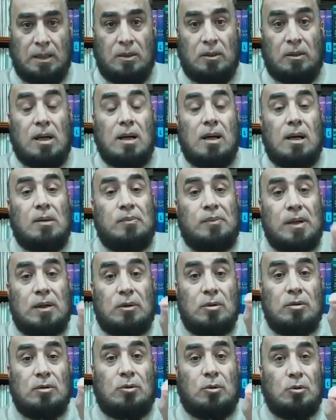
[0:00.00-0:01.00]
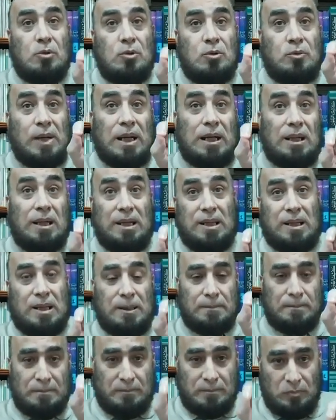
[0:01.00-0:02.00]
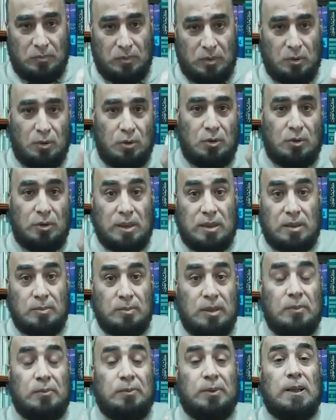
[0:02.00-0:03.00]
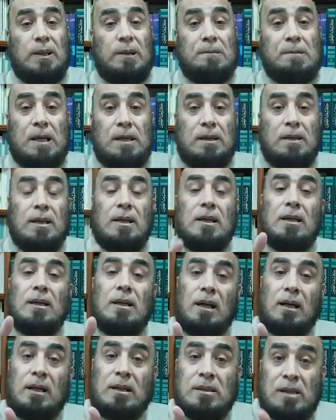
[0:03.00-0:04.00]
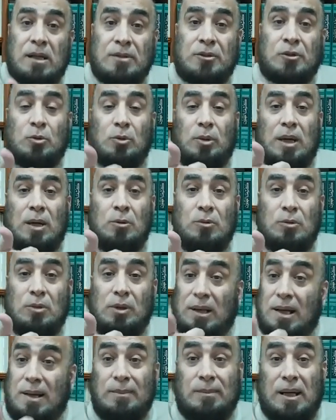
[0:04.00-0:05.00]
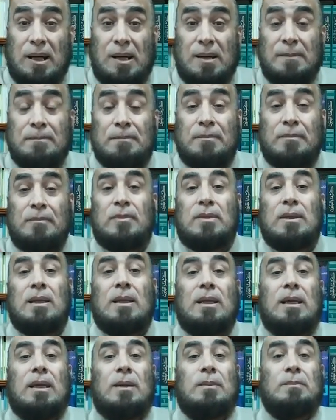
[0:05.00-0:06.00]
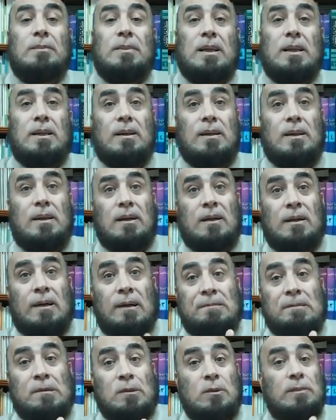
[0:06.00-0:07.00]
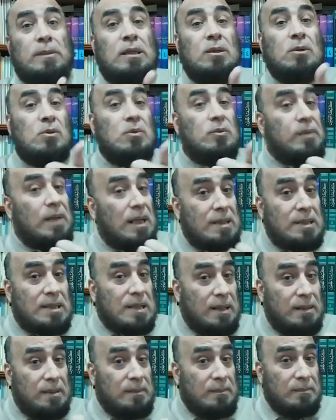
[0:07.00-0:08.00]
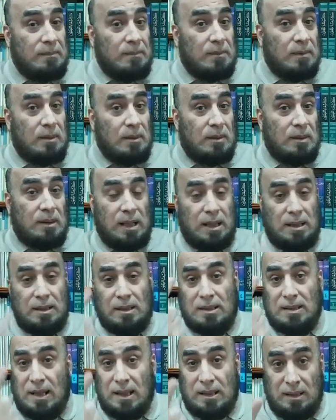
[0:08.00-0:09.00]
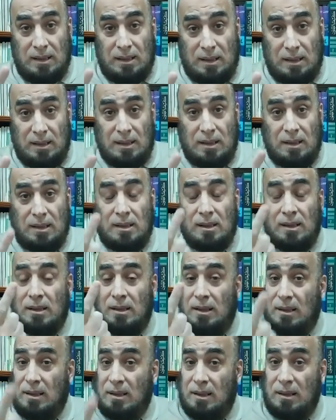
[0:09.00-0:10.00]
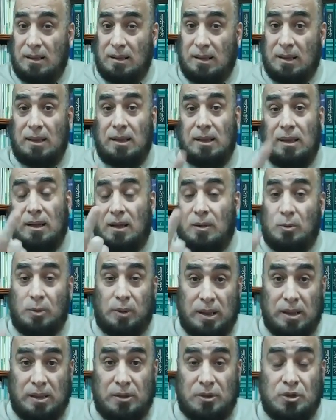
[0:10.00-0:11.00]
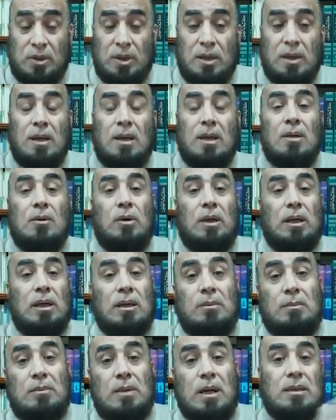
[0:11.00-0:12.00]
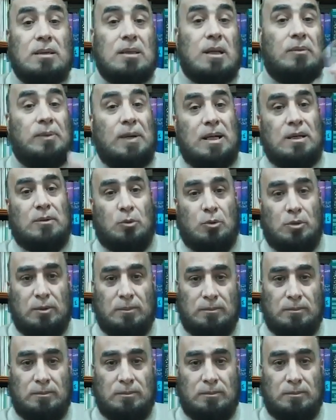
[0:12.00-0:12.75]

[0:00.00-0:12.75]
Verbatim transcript: قال فكنت أفليه أخرج فإذا أخرجت له قملة إما أخذت منه فلسا يعني زي آه، آه، جنيه أو قرش وإما صفعته